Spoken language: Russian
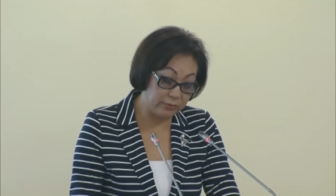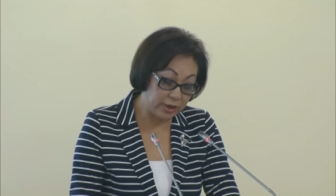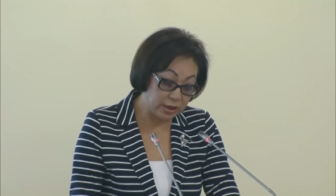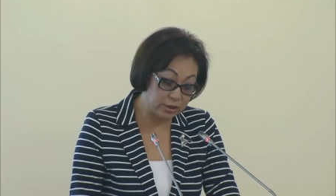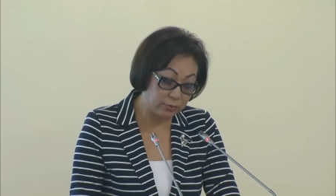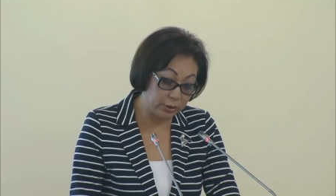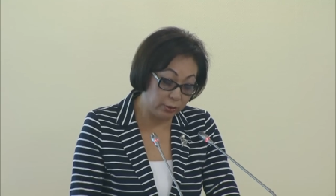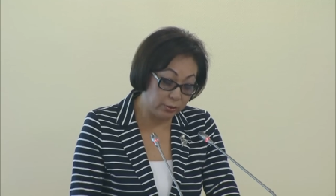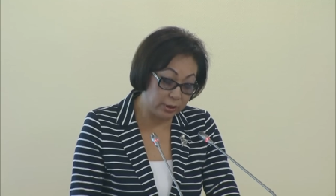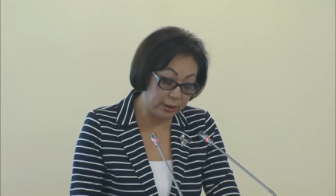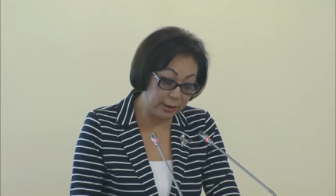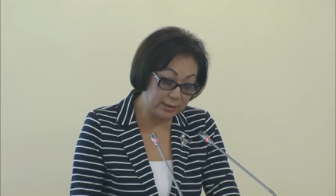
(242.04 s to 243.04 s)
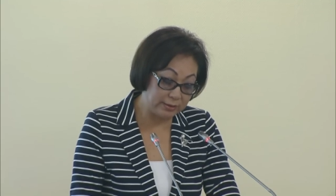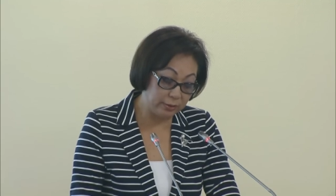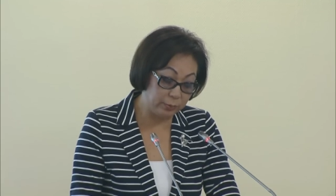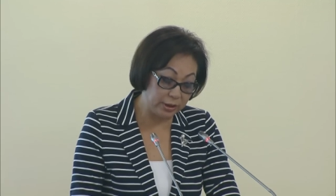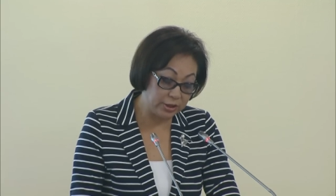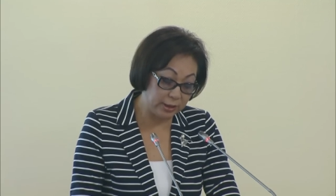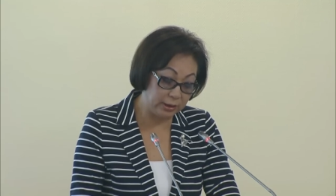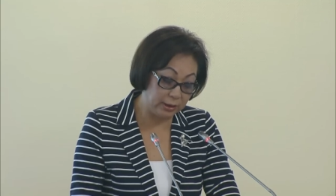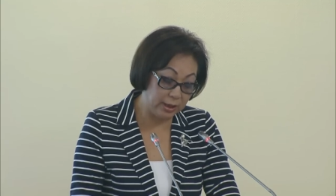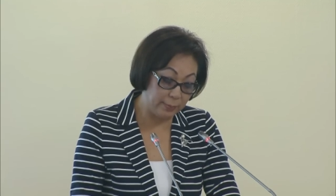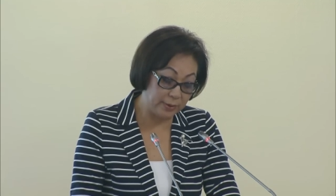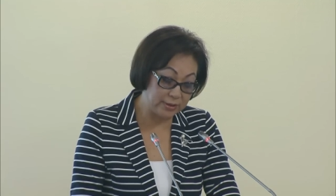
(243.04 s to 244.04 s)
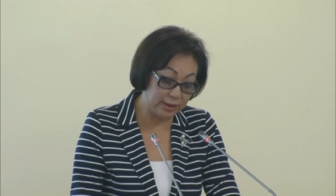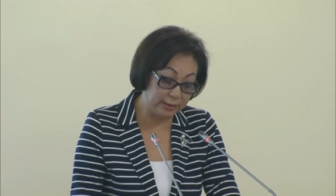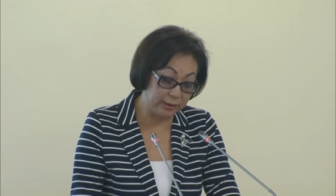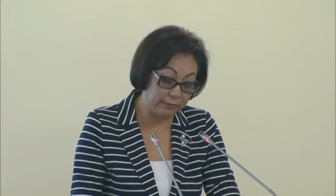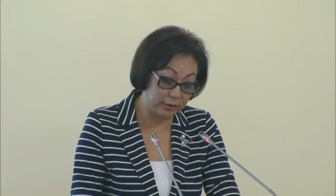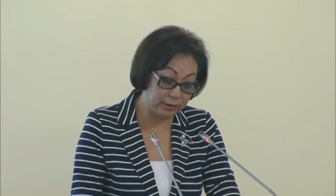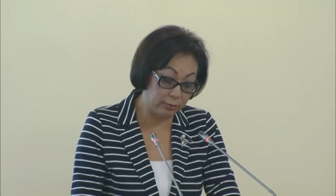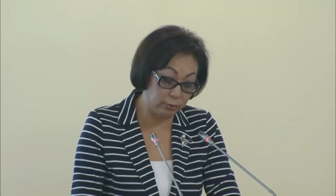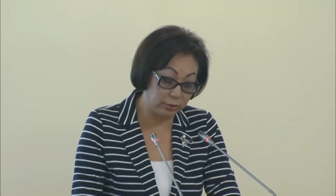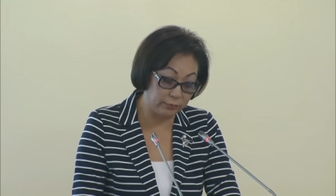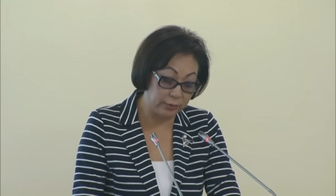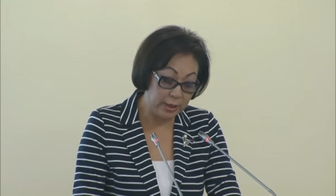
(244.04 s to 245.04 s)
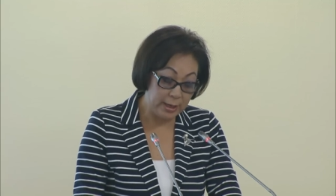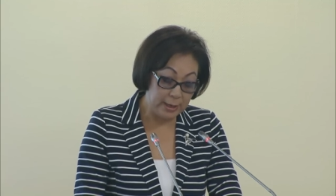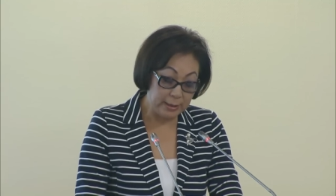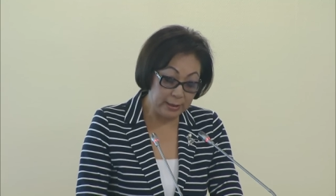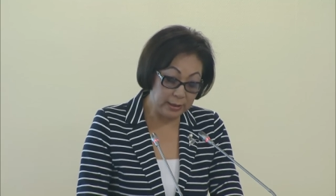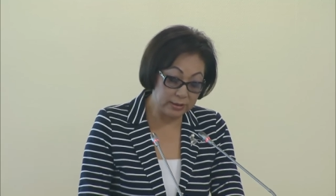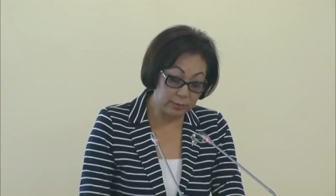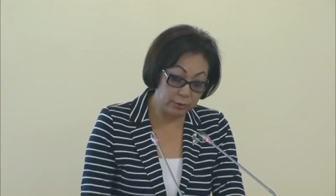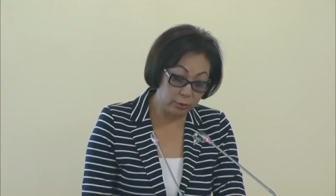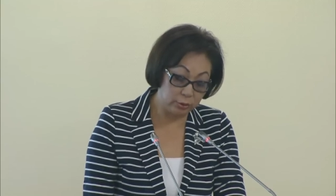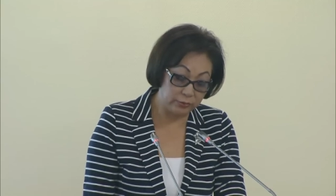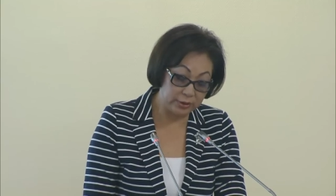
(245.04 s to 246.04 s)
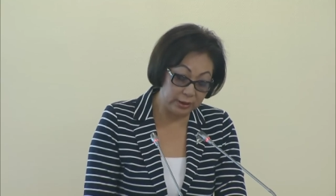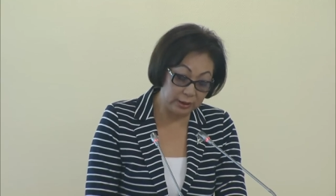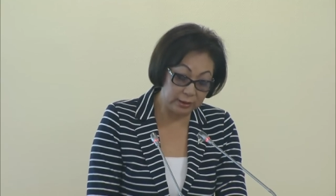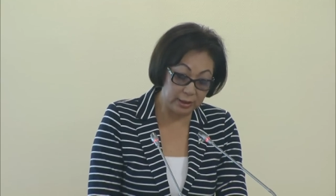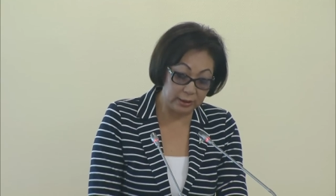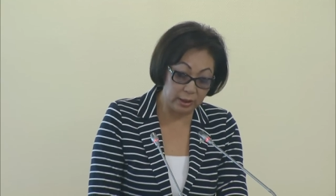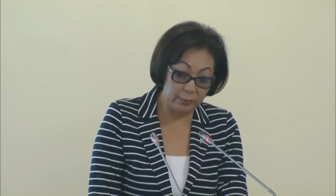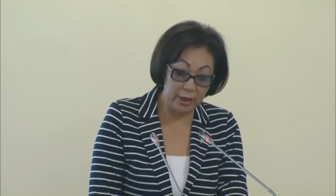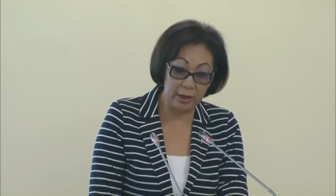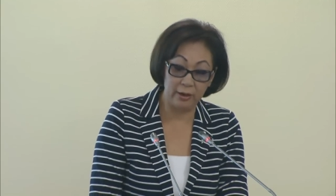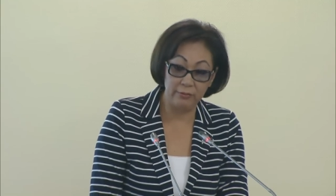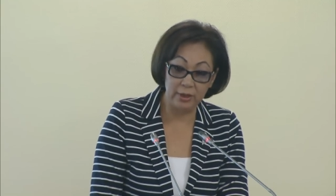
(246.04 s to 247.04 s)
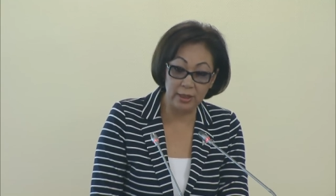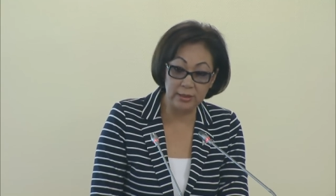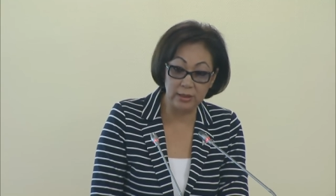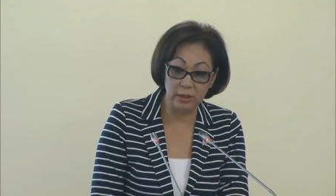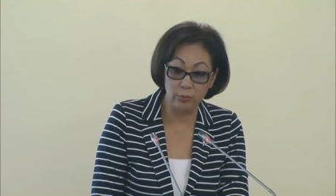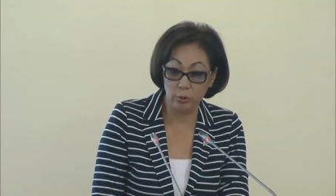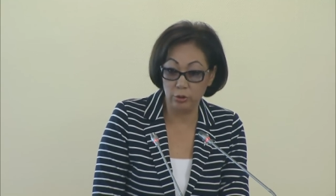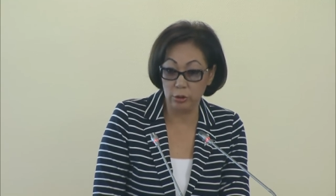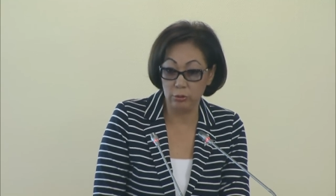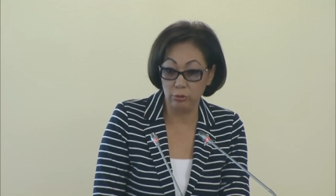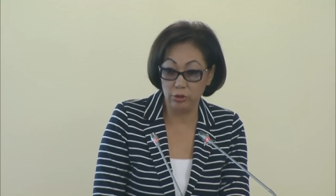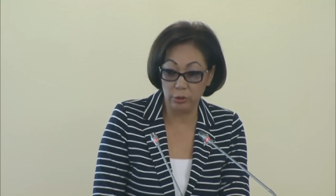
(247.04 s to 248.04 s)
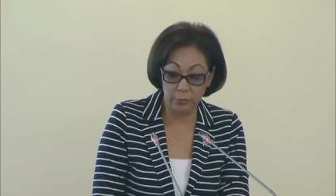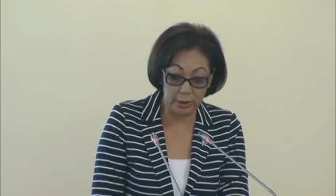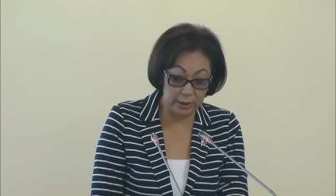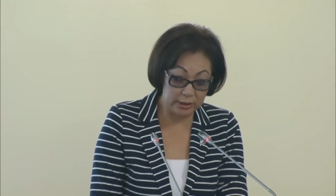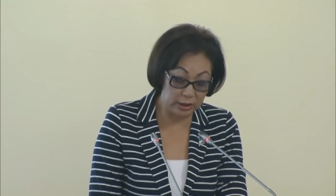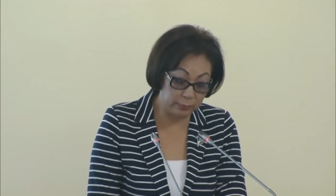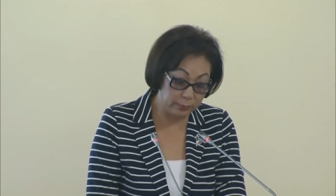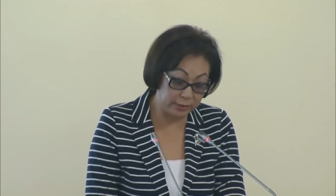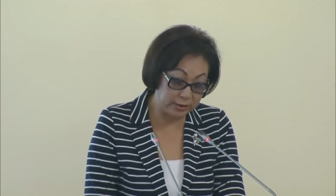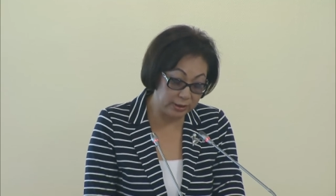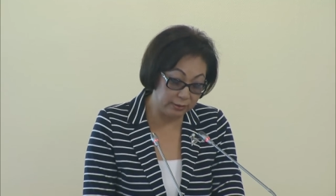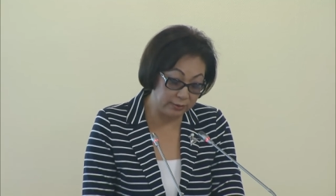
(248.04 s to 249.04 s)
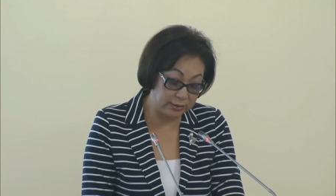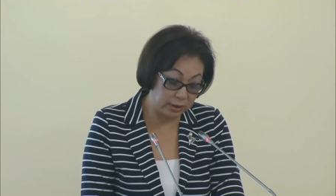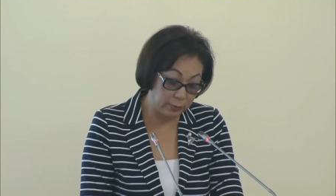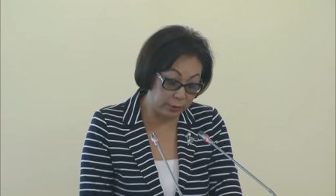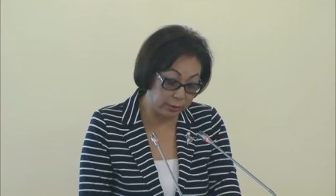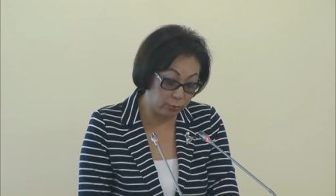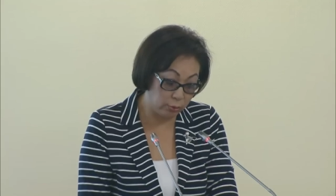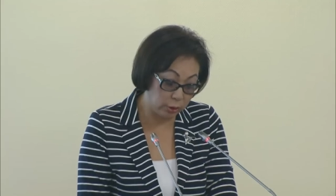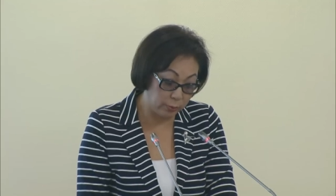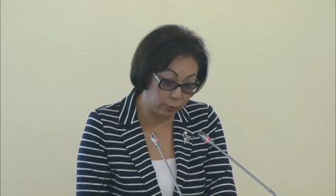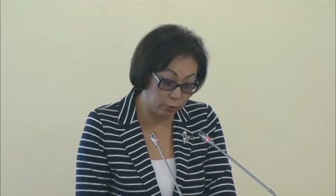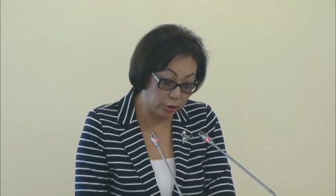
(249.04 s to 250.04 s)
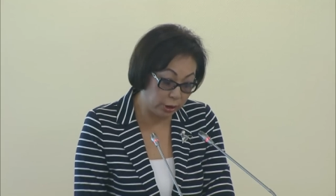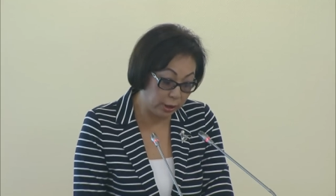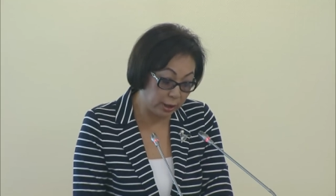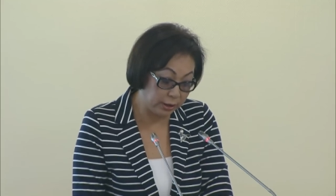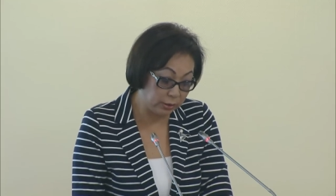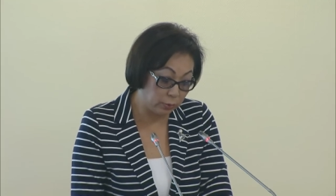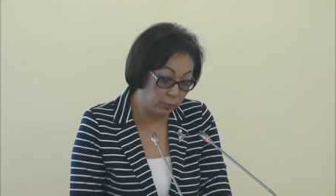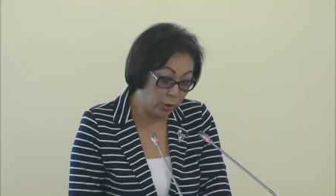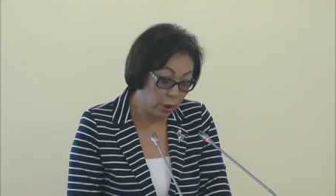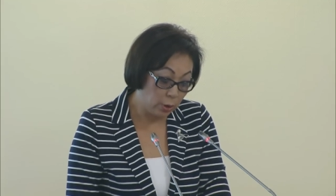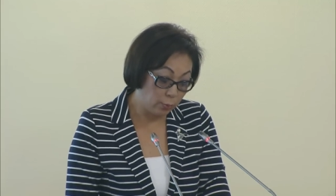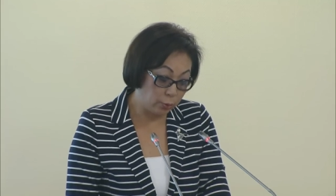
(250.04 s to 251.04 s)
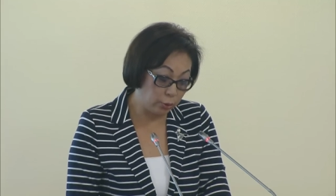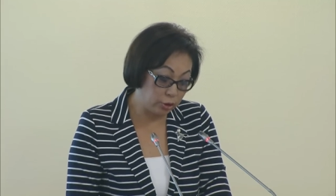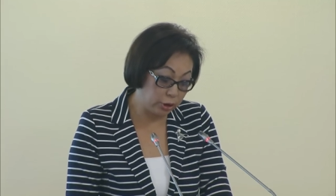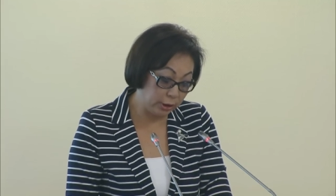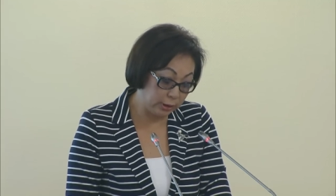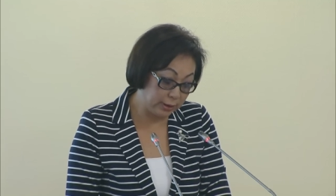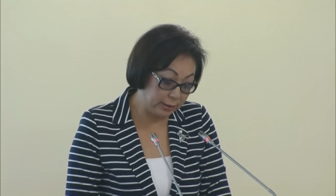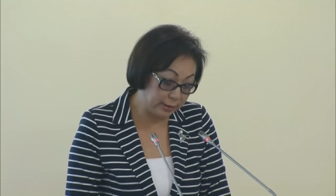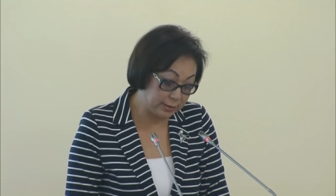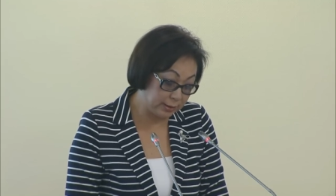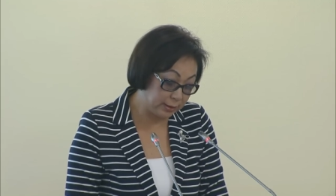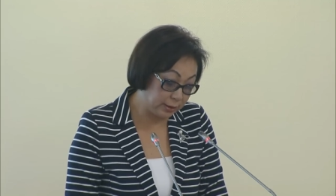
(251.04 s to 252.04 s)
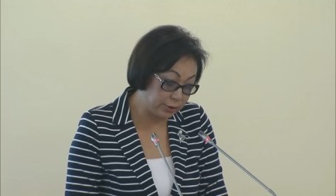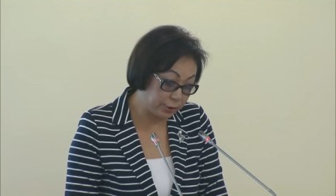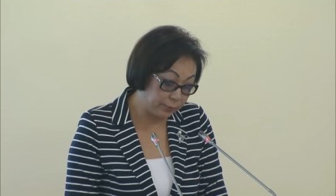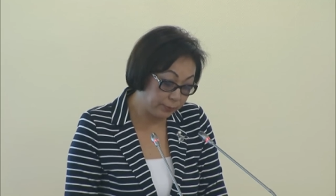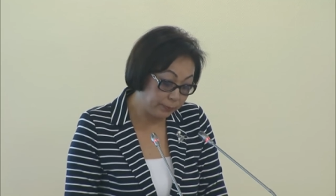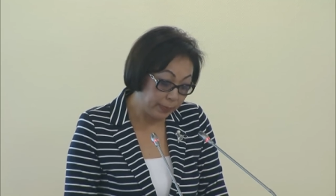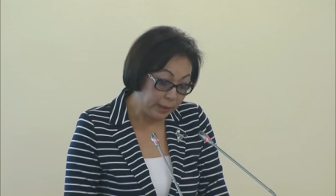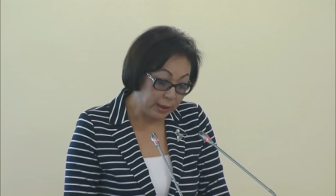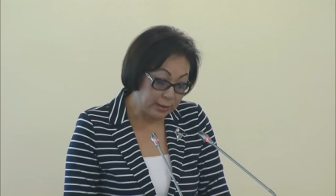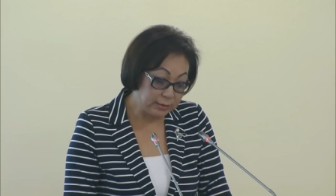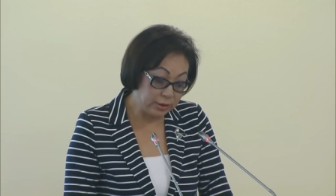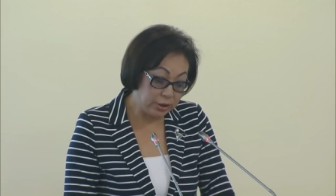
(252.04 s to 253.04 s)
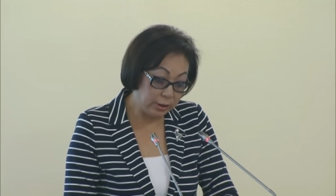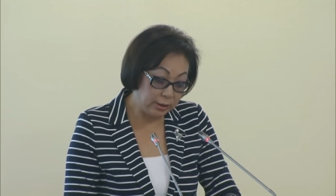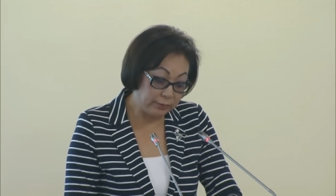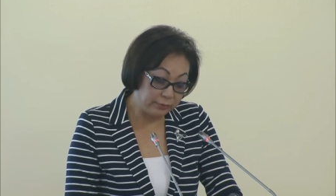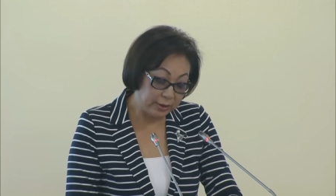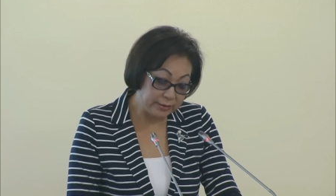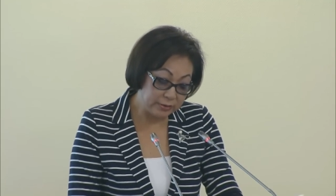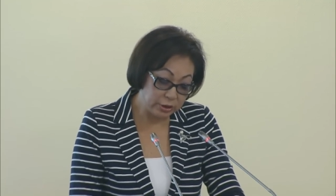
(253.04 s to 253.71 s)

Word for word: в каждом районе организовать площадки для посадки вертолетов и самолетов санитарной авиации. И, пользуясь случаем, я хотела попросить вас дать протокольное поручение Акимам по решению данной задачи. Значительный вклад в